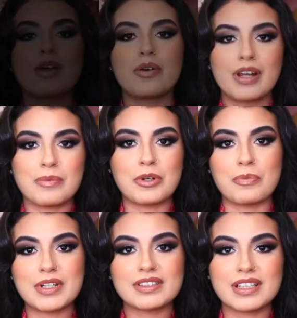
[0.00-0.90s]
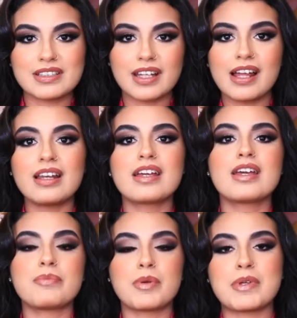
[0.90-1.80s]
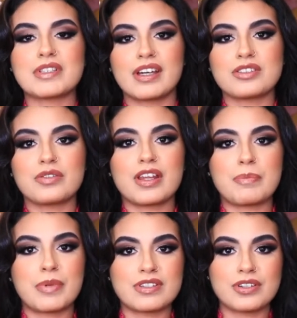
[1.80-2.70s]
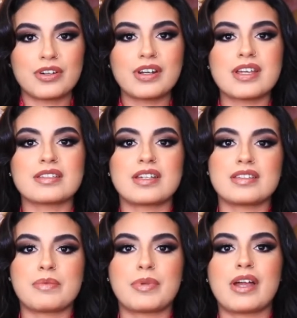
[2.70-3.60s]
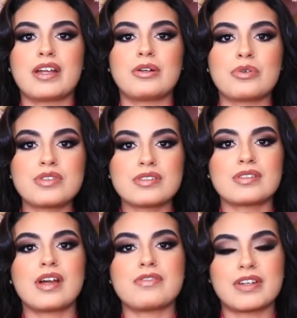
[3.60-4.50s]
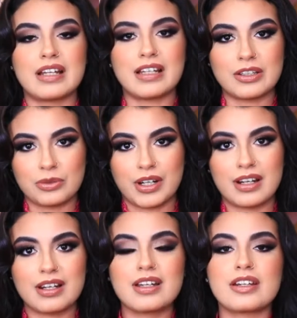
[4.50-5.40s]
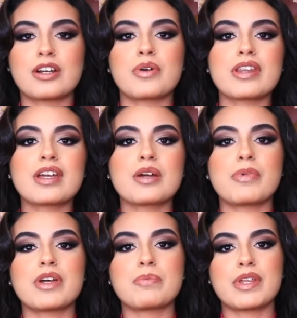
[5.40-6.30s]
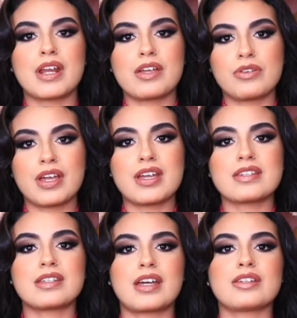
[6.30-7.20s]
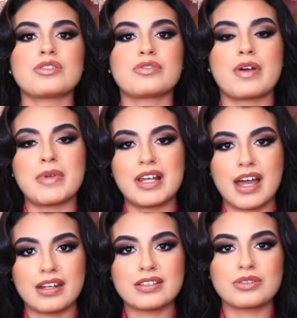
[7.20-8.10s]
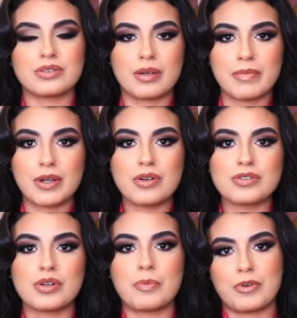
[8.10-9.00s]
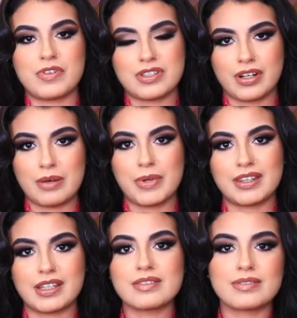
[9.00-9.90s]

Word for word: Hola, mi nombre es Cristal. Mi mensaje sobre depresión es que siempre hay luz al final del túnel. Recuerden que pueden pedir ayuda ya sean sus familiares, sus amigos o profesionalmente.